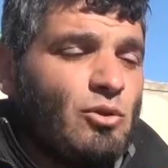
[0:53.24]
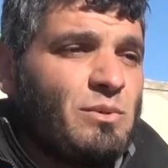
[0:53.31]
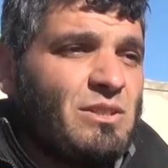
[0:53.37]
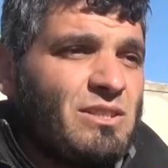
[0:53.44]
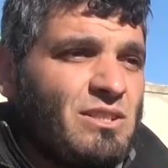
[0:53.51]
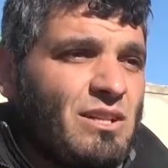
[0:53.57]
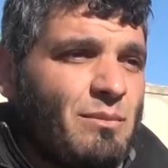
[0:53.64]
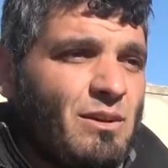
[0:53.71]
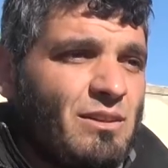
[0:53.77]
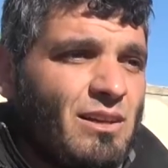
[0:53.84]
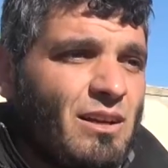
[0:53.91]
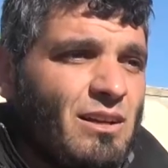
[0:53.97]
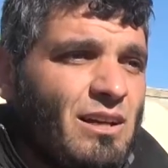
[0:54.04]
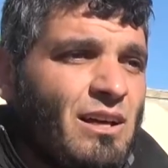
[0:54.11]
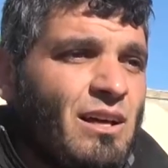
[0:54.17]
باستجابة
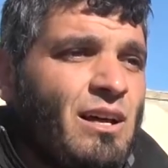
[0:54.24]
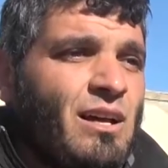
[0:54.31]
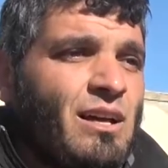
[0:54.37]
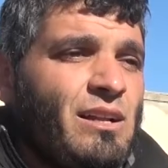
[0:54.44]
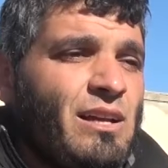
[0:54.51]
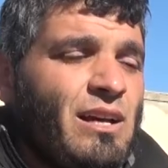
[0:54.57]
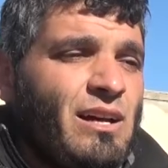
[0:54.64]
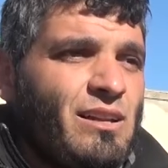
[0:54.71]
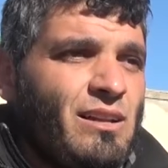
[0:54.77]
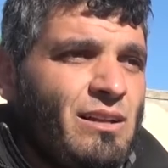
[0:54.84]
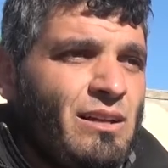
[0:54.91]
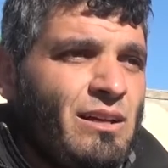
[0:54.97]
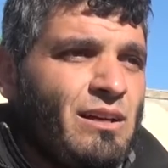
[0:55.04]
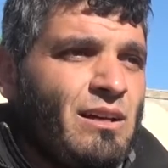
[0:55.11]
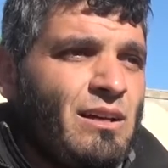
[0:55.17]
طارئة
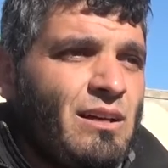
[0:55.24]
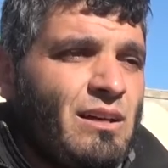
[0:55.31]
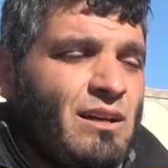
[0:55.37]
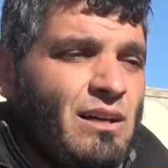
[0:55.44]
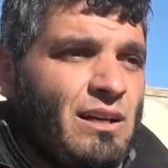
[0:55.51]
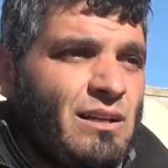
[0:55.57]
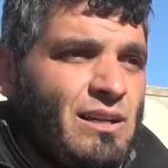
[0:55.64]
لأهلنا آه،